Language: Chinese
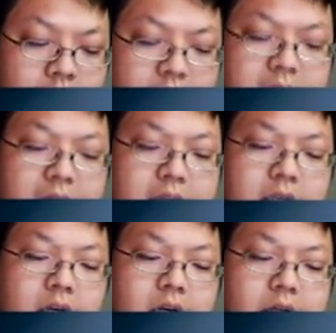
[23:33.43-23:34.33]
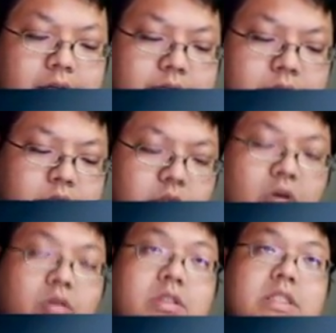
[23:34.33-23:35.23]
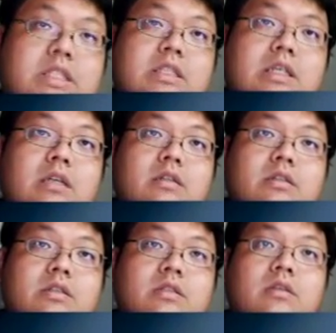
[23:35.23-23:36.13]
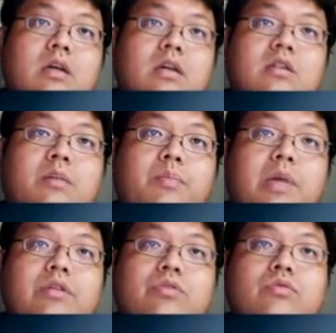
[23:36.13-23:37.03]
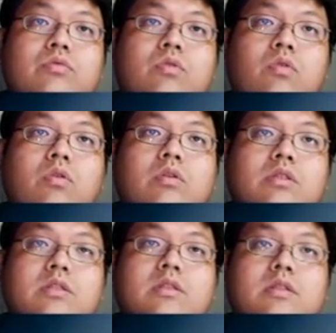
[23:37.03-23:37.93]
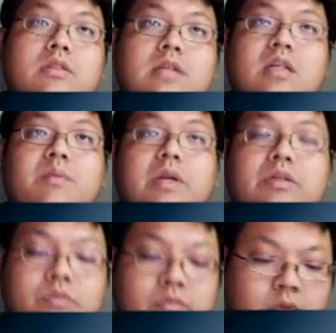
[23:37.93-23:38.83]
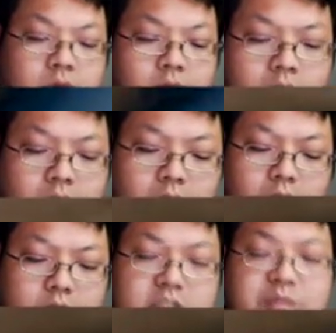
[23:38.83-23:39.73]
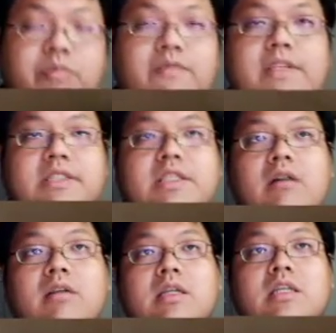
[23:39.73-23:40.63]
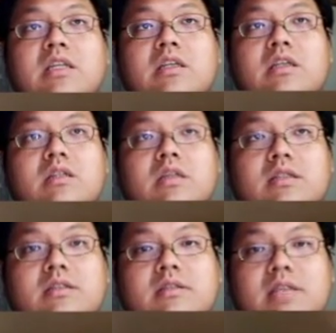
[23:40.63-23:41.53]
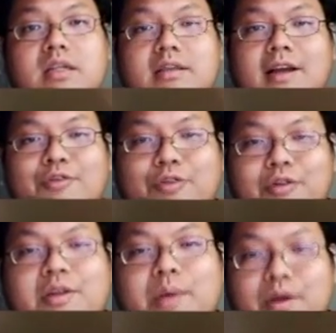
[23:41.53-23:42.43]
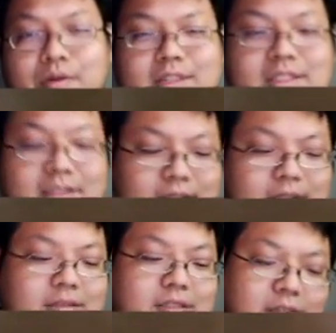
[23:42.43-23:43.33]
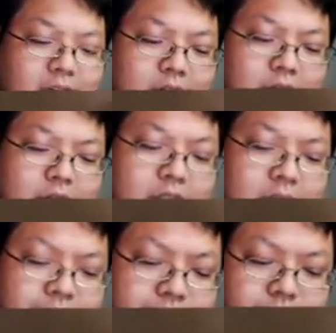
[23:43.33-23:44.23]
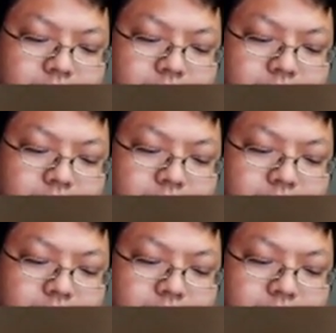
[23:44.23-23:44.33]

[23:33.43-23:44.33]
看下一个哈，有几个是二的倍数或是三的倍数啊？这部分教了一个跟这个单元有点没关系的事情啊，就是。